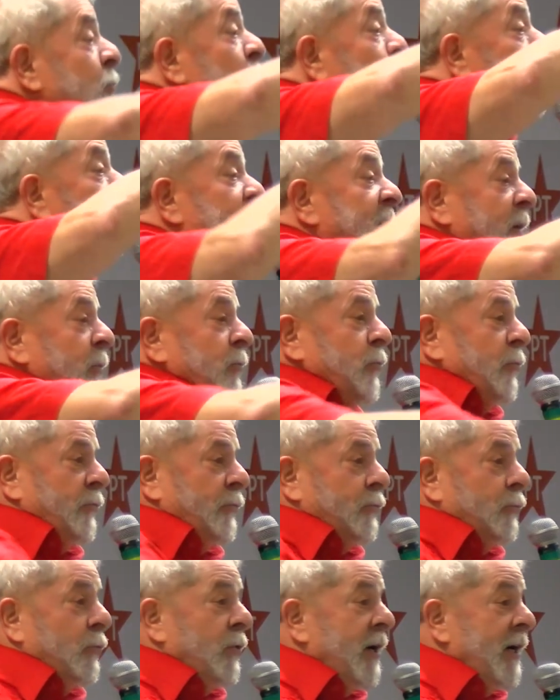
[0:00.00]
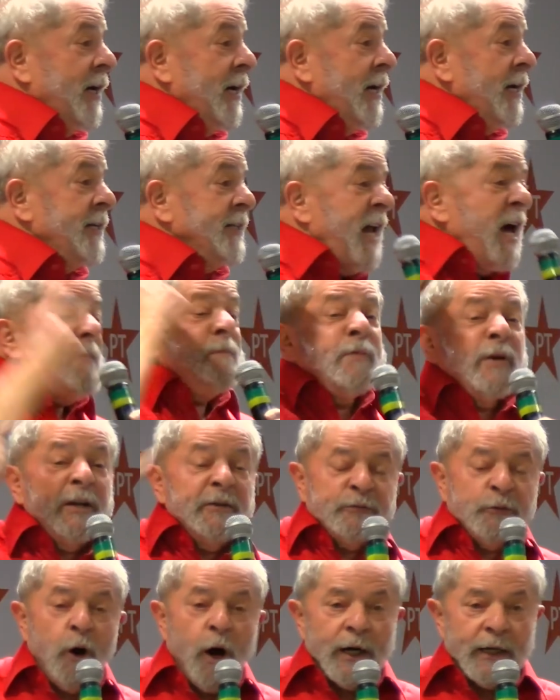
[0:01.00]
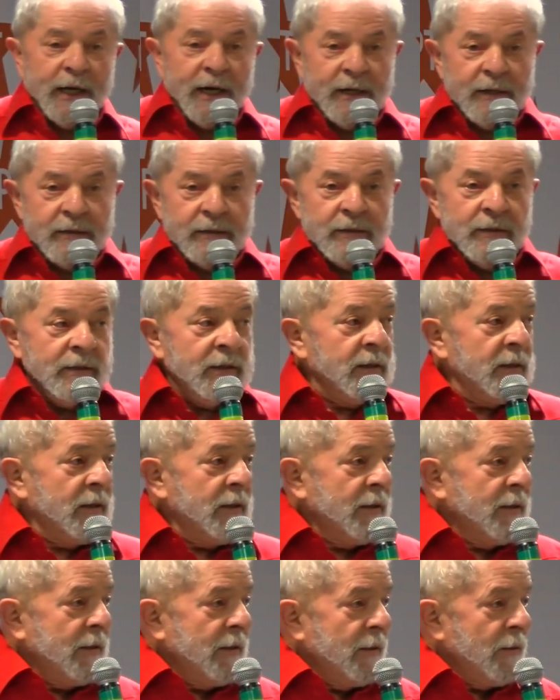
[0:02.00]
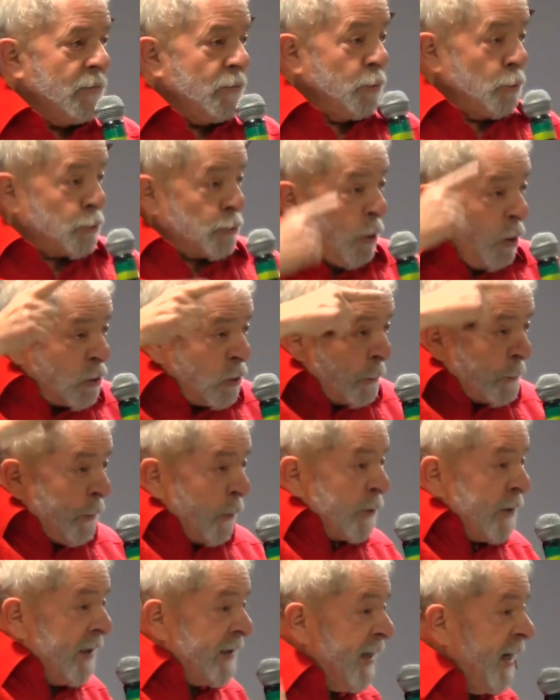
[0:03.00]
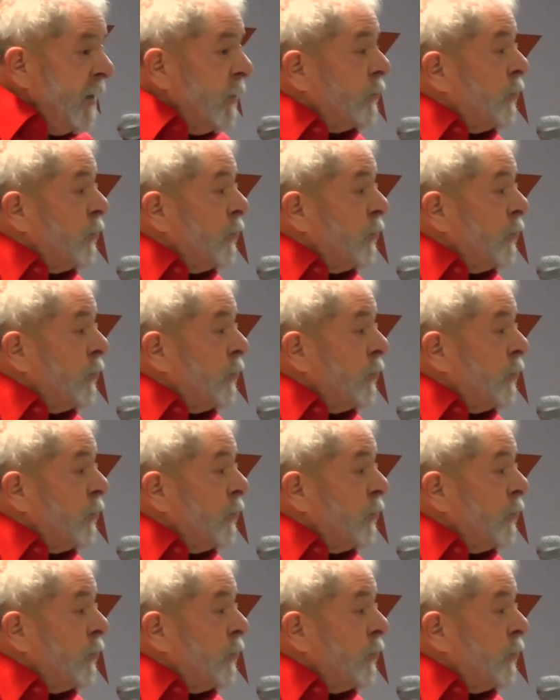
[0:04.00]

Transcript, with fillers: no Rio Grande do Sul. Nem Brizola, com todo o poder dele,